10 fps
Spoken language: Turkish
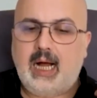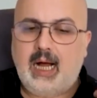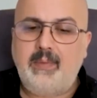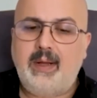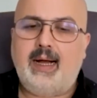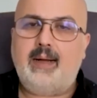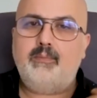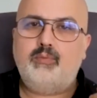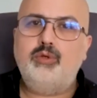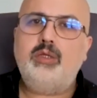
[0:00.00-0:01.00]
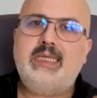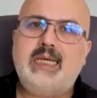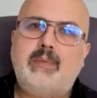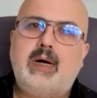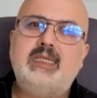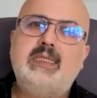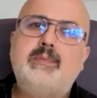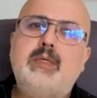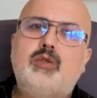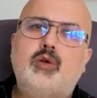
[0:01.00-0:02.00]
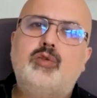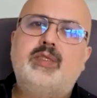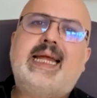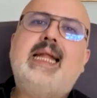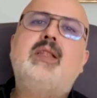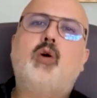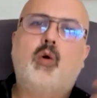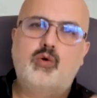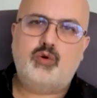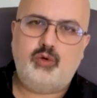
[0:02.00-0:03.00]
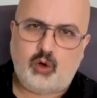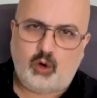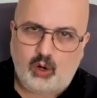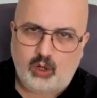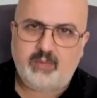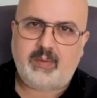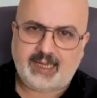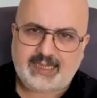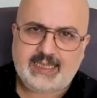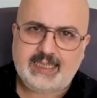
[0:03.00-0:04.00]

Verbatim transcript: Ama bunu yabancı bir gözden okuyor olmak